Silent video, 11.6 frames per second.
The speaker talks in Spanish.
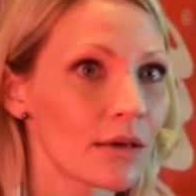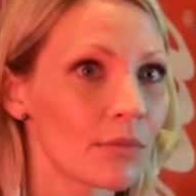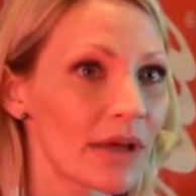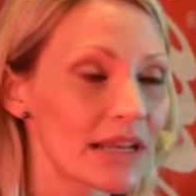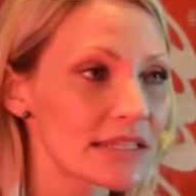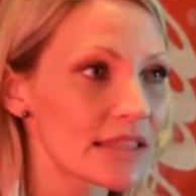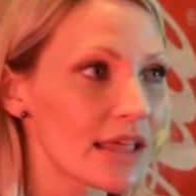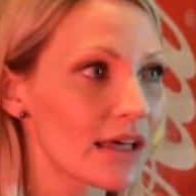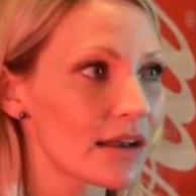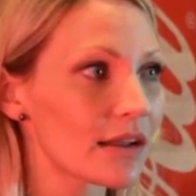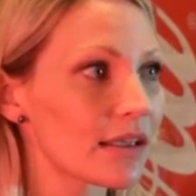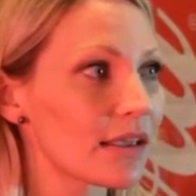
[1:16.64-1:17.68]
van a
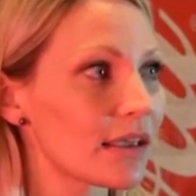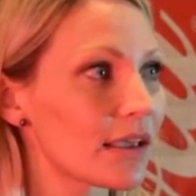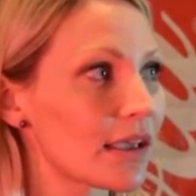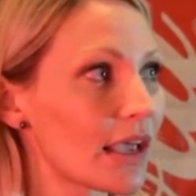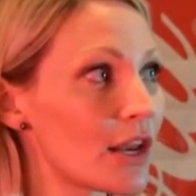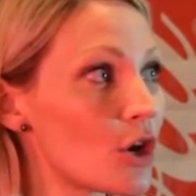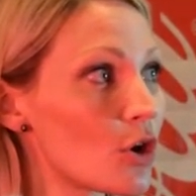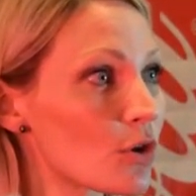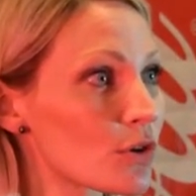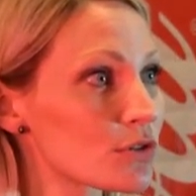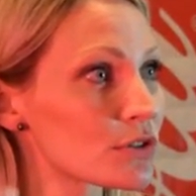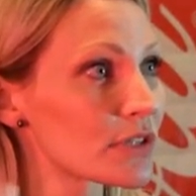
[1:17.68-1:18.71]
estar en
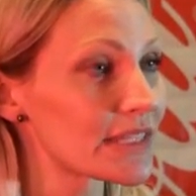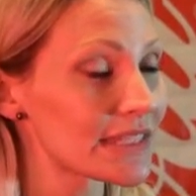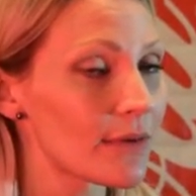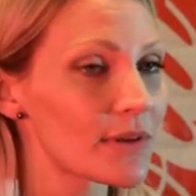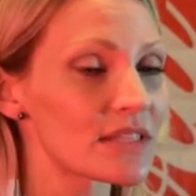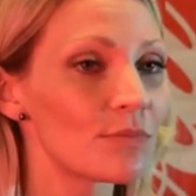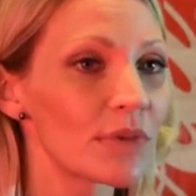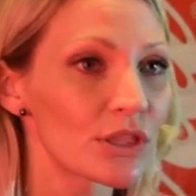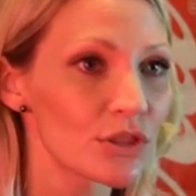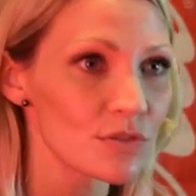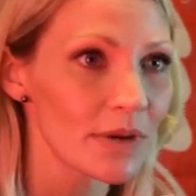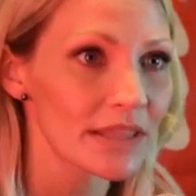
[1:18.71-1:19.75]
los
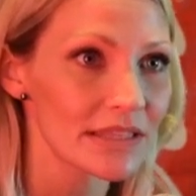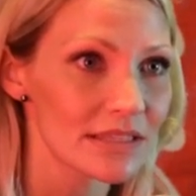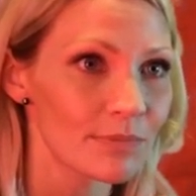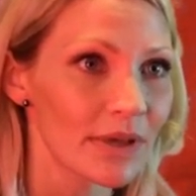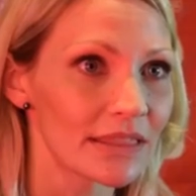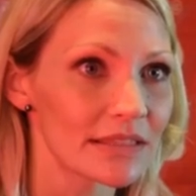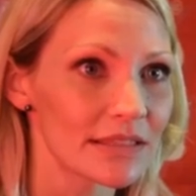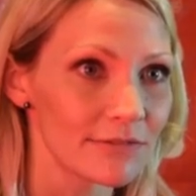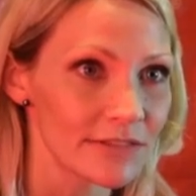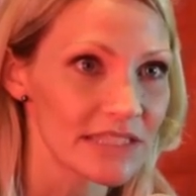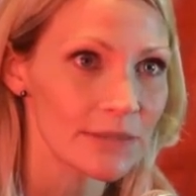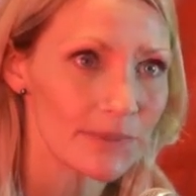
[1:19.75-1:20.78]
establecimientos participantes del
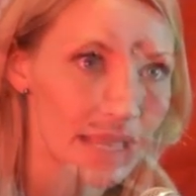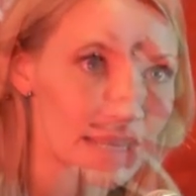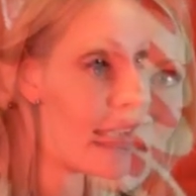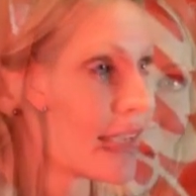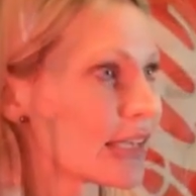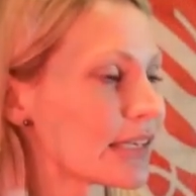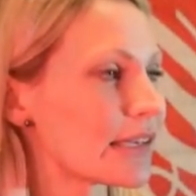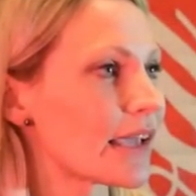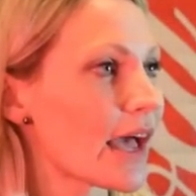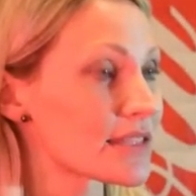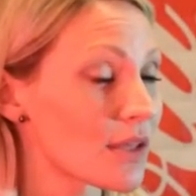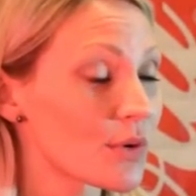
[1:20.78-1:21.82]
festival.
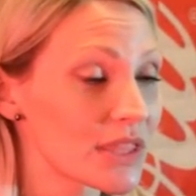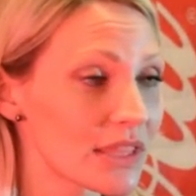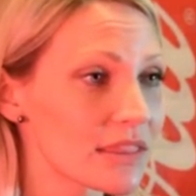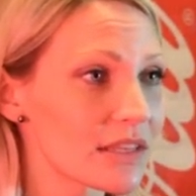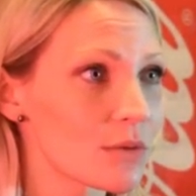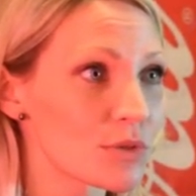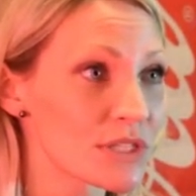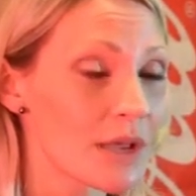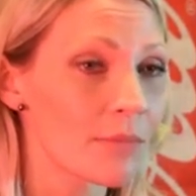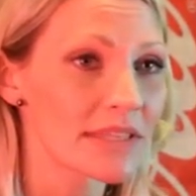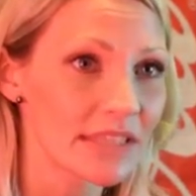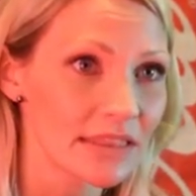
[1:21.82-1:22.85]
hasta ahorita tenemos ya
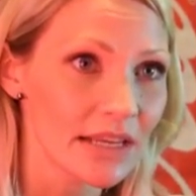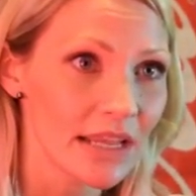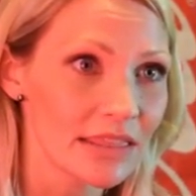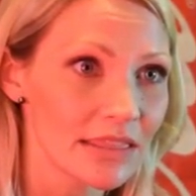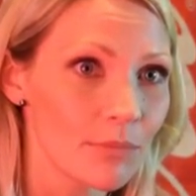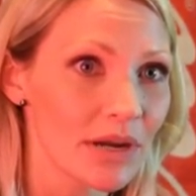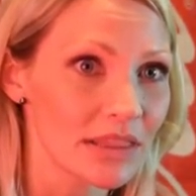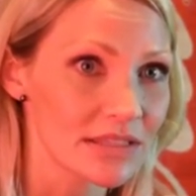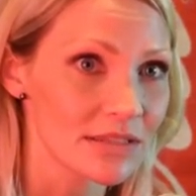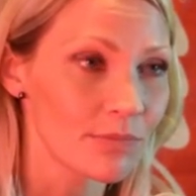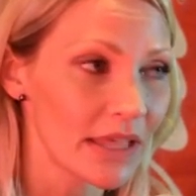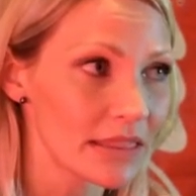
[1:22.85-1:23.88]
más de 30
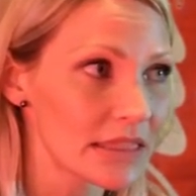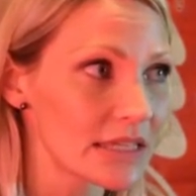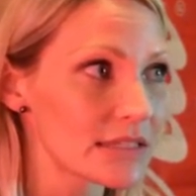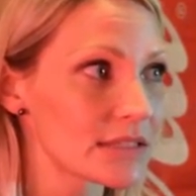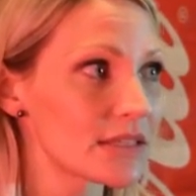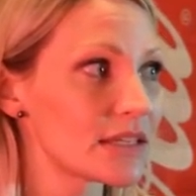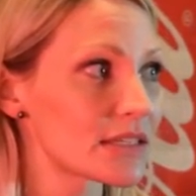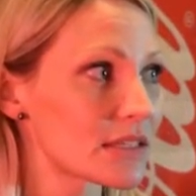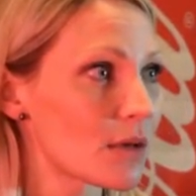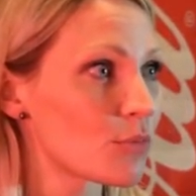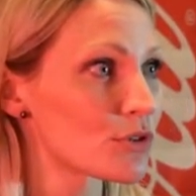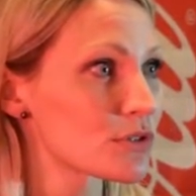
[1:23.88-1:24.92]
participantes y
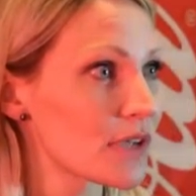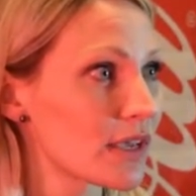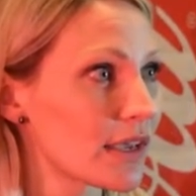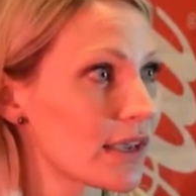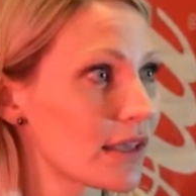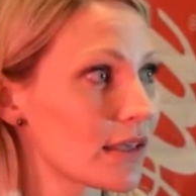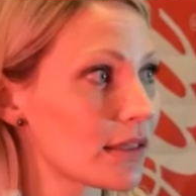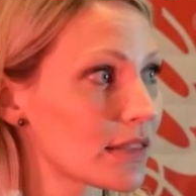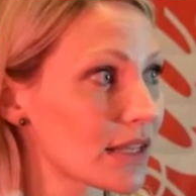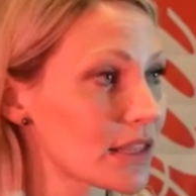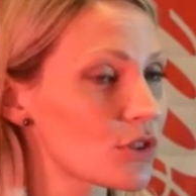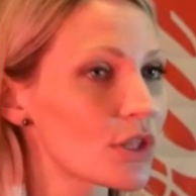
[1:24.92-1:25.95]
estamos
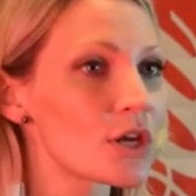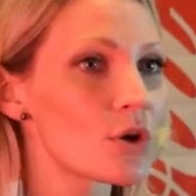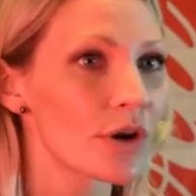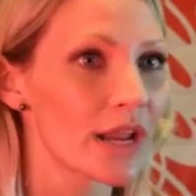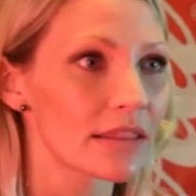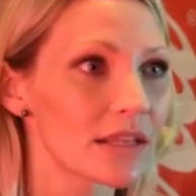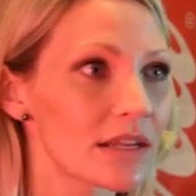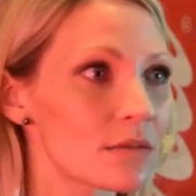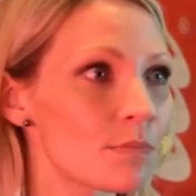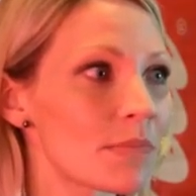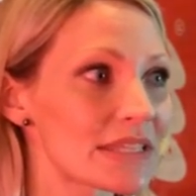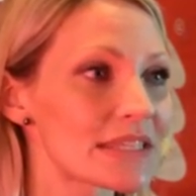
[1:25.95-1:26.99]
tratando de lograr
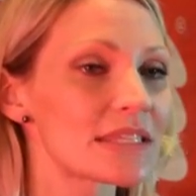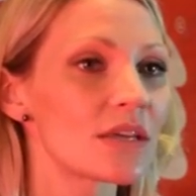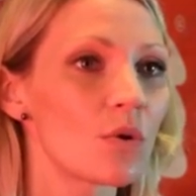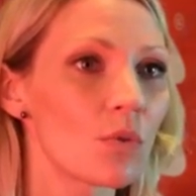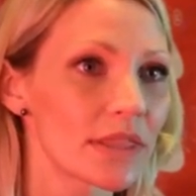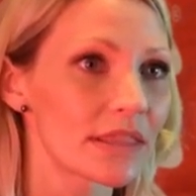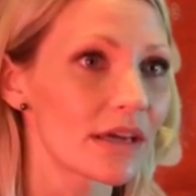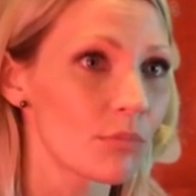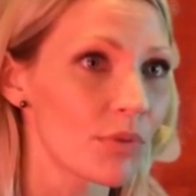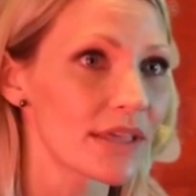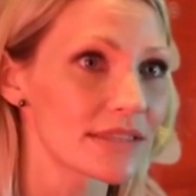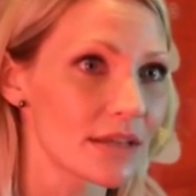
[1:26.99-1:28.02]
tener más de 50 que
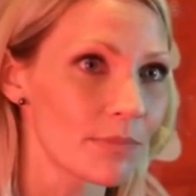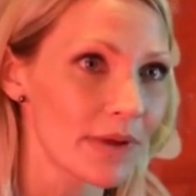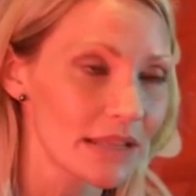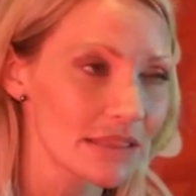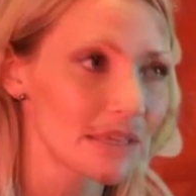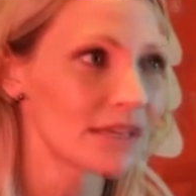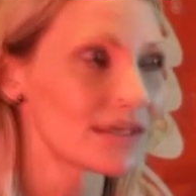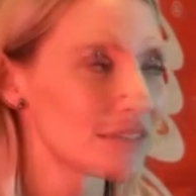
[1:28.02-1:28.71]
puedan ser parte.